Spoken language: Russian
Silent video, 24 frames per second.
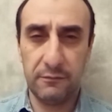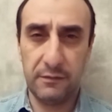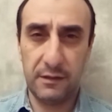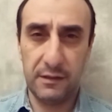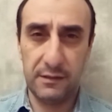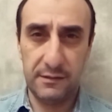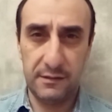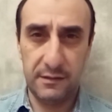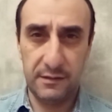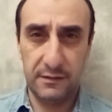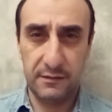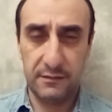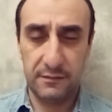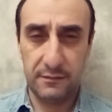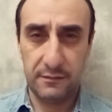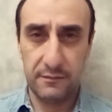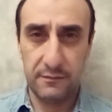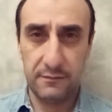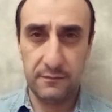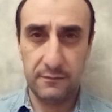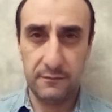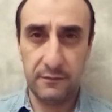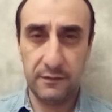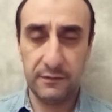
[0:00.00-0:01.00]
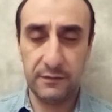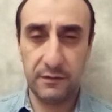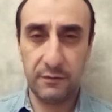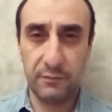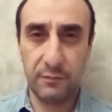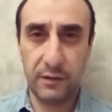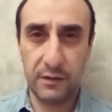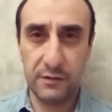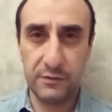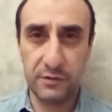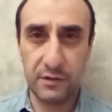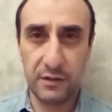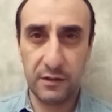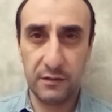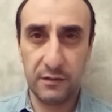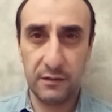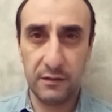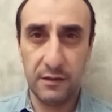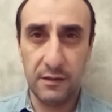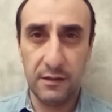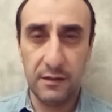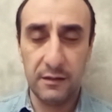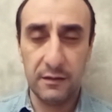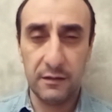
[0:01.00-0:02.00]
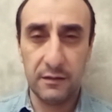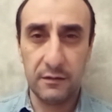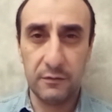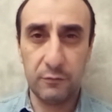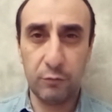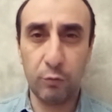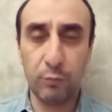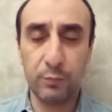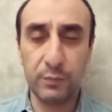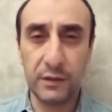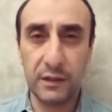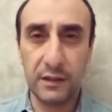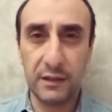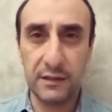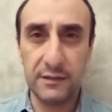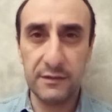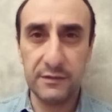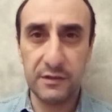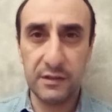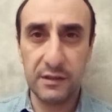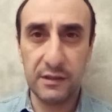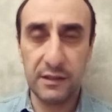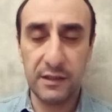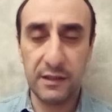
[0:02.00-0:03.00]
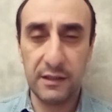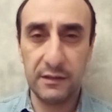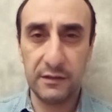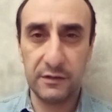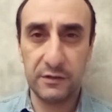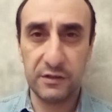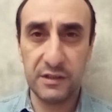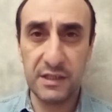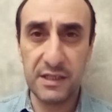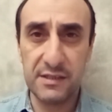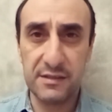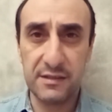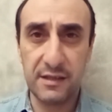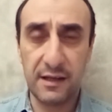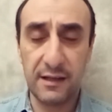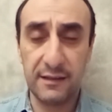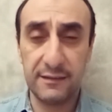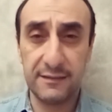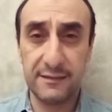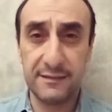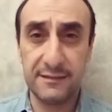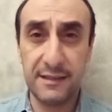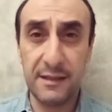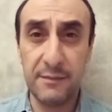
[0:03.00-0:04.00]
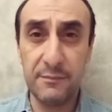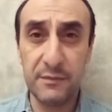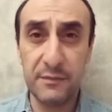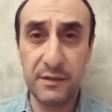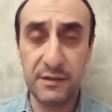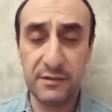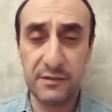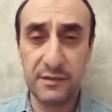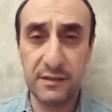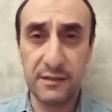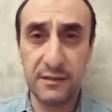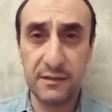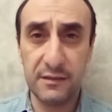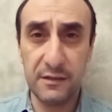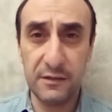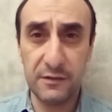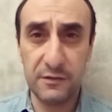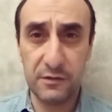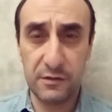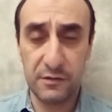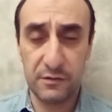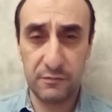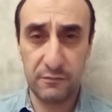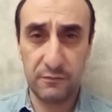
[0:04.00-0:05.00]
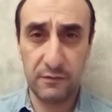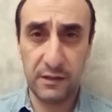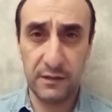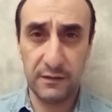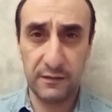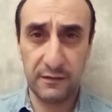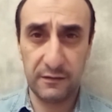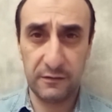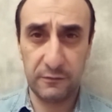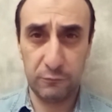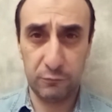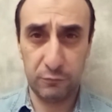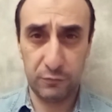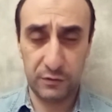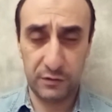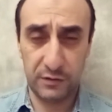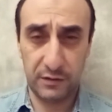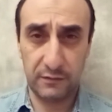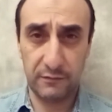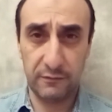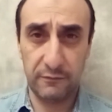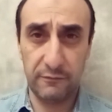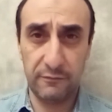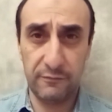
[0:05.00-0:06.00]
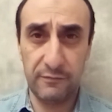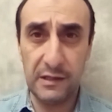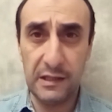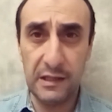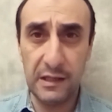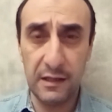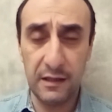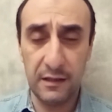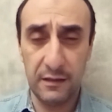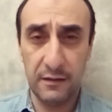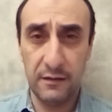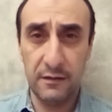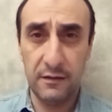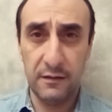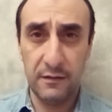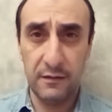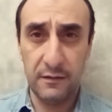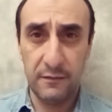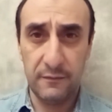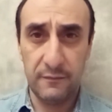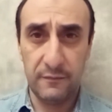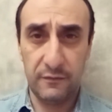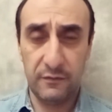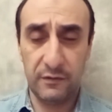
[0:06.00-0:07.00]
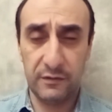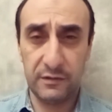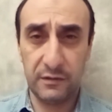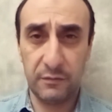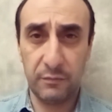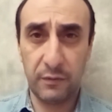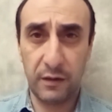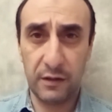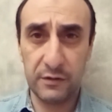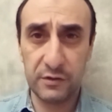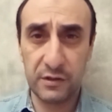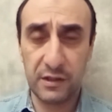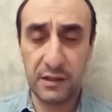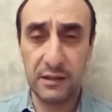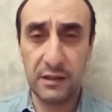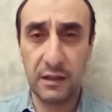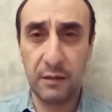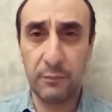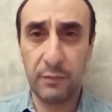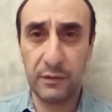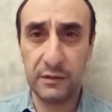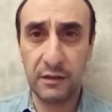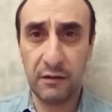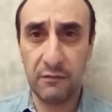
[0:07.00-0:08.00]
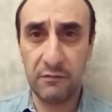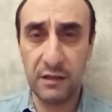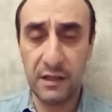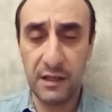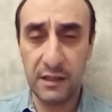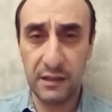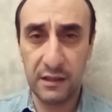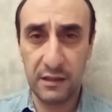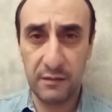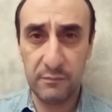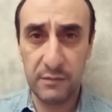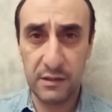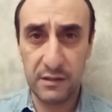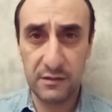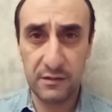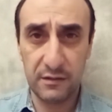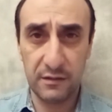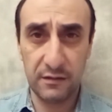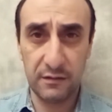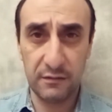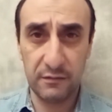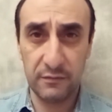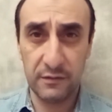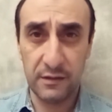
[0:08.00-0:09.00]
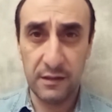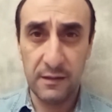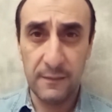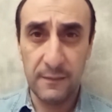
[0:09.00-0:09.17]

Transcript: вводить в Азербайджан крупный контингент. 60-70 тысяч военнослужащих ввели в Азербайджан для подавления митингов.